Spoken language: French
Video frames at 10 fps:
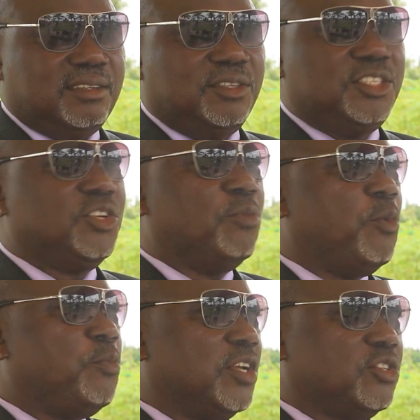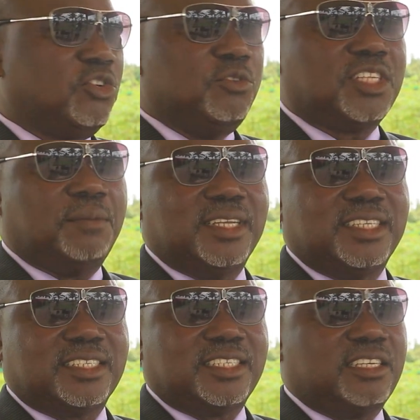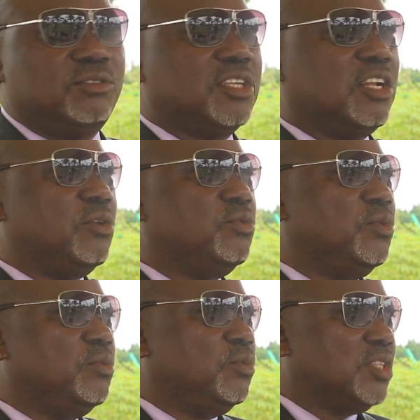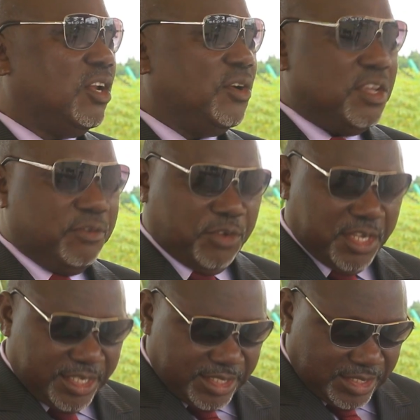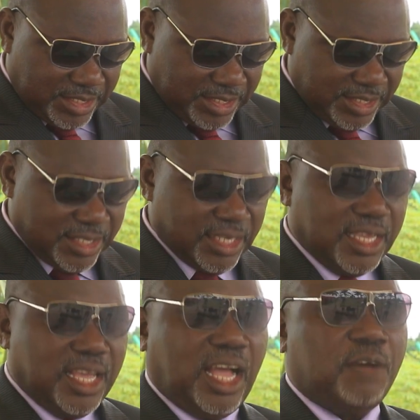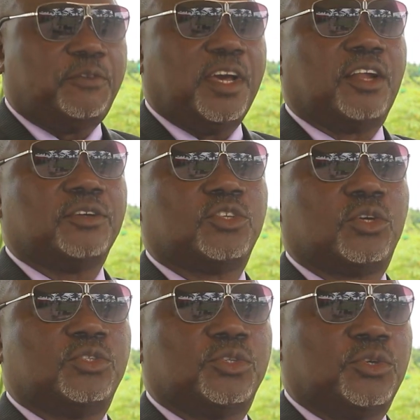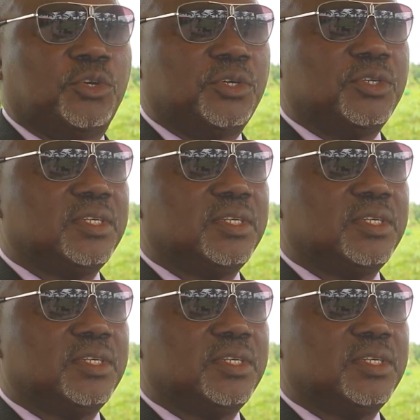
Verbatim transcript: de dire aux populations de Tchamandjassi que nous allons, nous, nous allons œuvrer à faire en sorte que